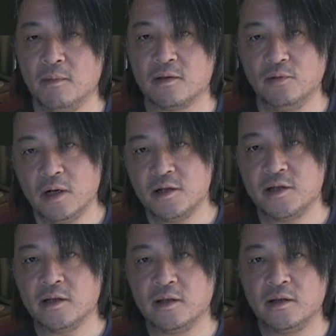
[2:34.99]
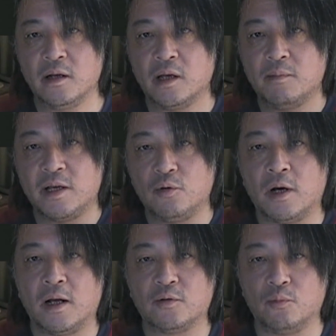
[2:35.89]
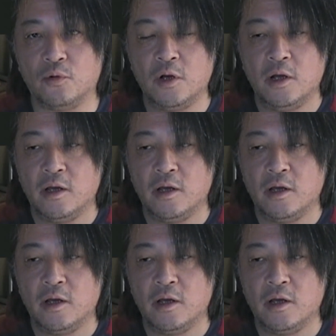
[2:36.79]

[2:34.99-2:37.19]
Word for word: まあ、そんな感じでやっていただければいいのかなとも、